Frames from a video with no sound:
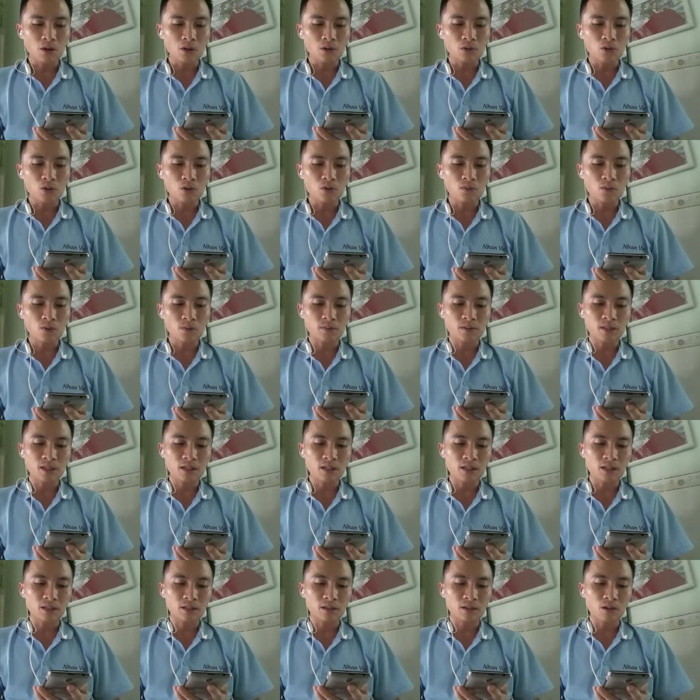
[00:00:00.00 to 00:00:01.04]
Thu phục
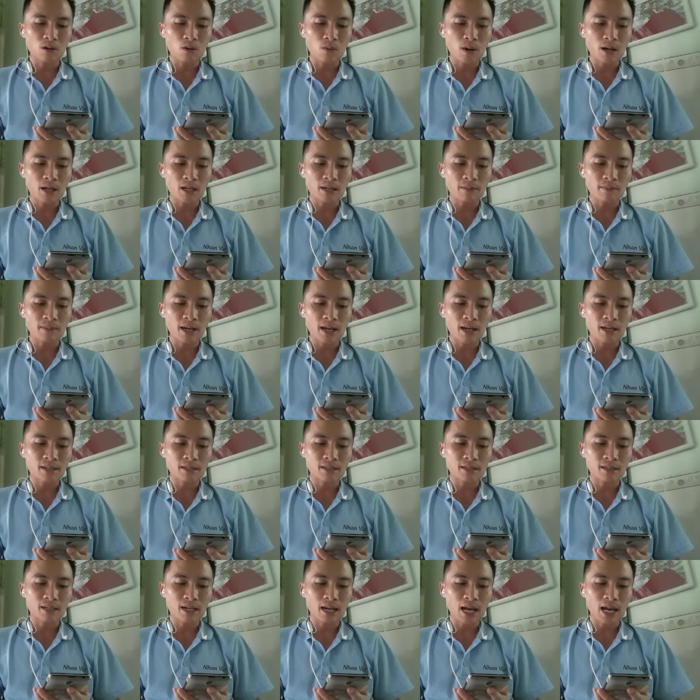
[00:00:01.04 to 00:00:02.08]
những người có quan điểm khác
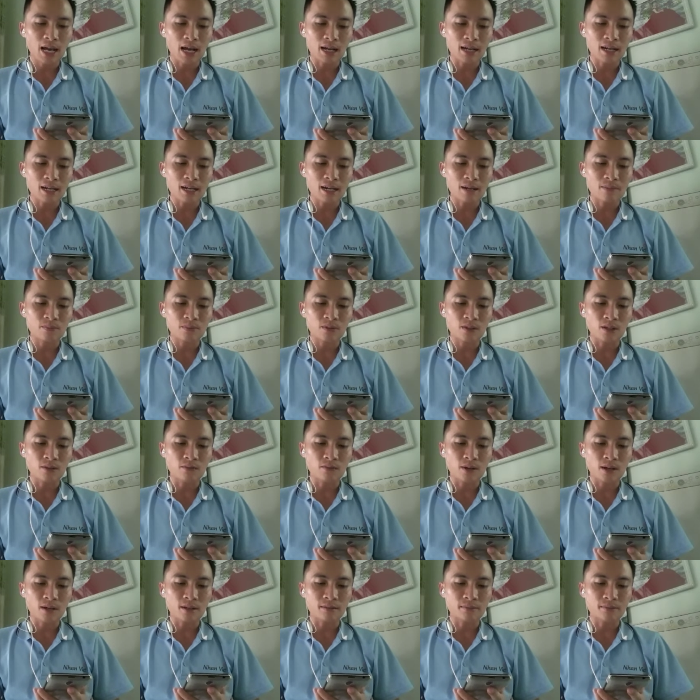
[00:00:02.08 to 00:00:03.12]
là cách làm tuyệt
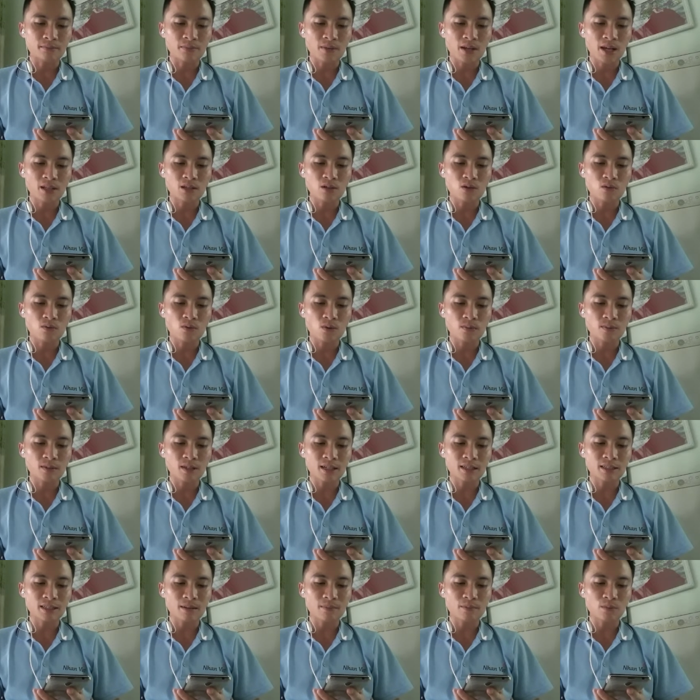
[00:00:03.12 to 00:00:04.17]
vời để thu phục
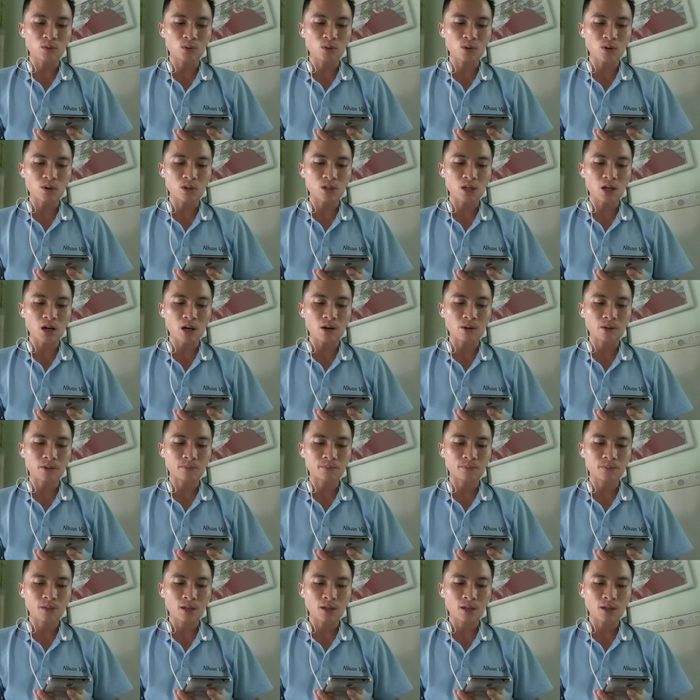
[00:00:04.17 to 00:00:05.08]
nhân tâm của toàn xã hội.